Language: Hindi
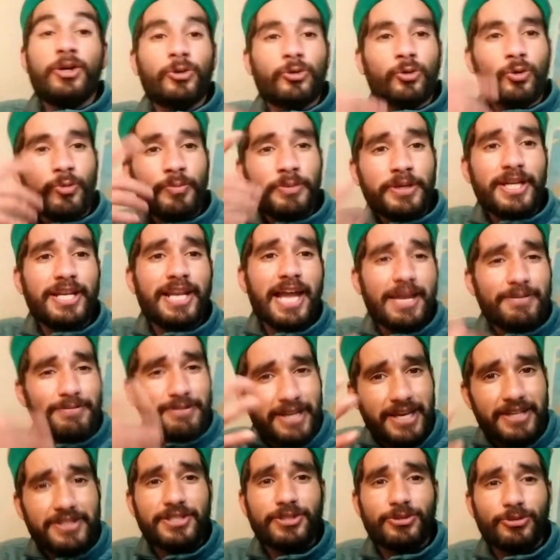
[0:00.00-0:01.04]
रूम की लाइफ
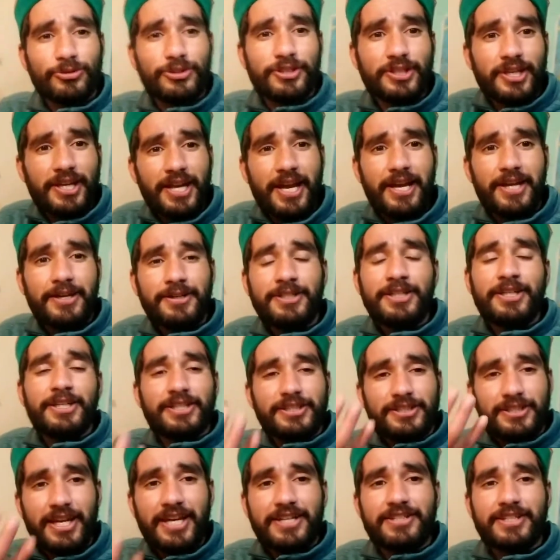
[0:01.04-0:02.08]
कैसी होती है
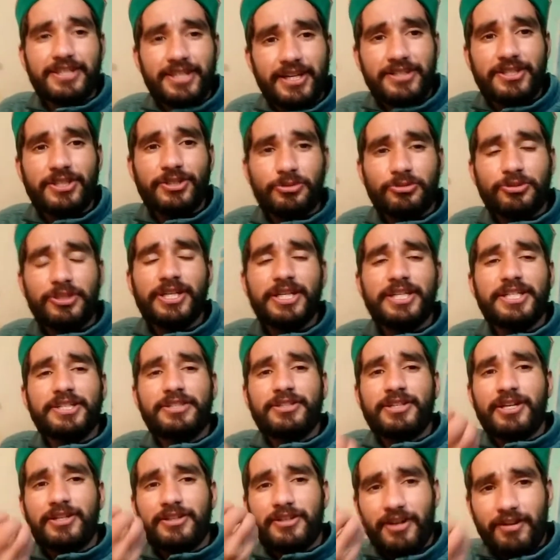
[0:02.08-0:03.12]
कैसी कैसी होती है
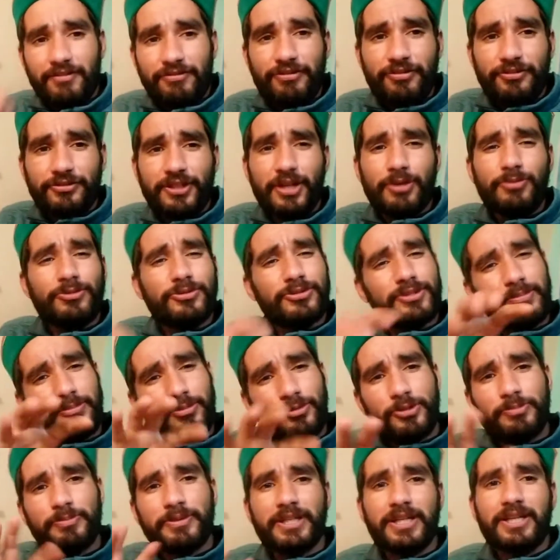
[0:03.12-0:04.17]
कितना टफ होता है वो सब
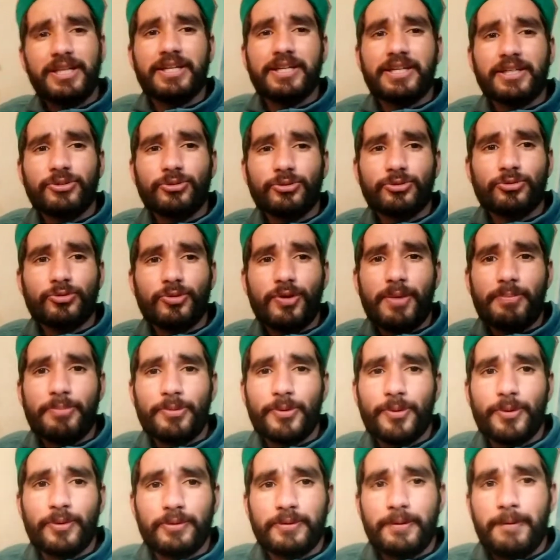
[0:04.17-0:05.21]
कुछ पता लगेगा दोस्तों
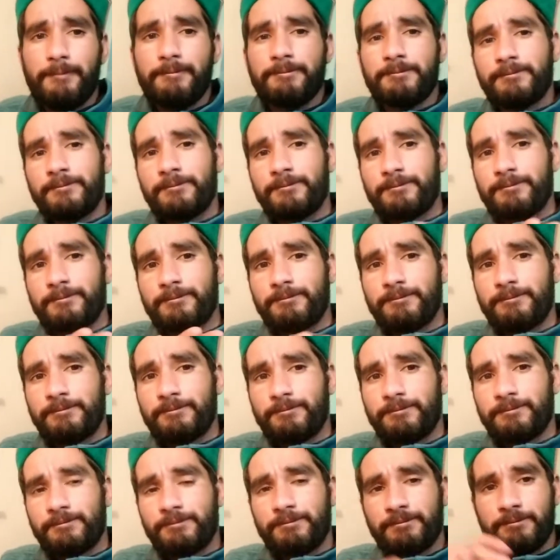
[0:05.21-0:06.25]

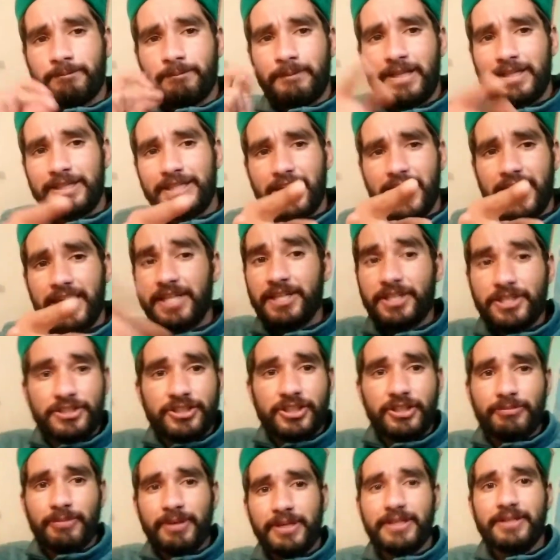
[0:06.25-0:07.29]
आपको मिलते हैं
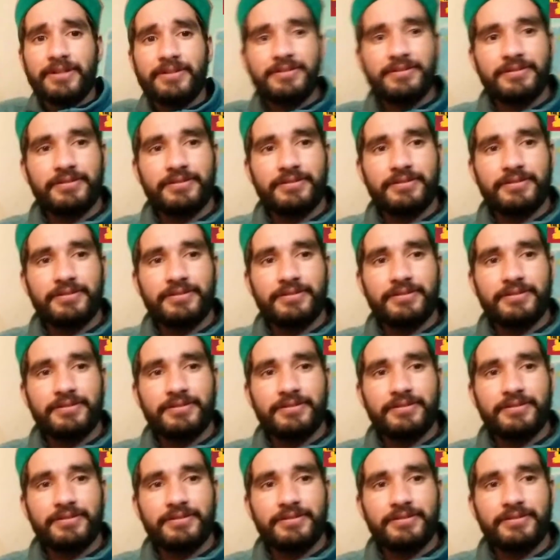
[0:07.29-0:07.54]
किचन में ही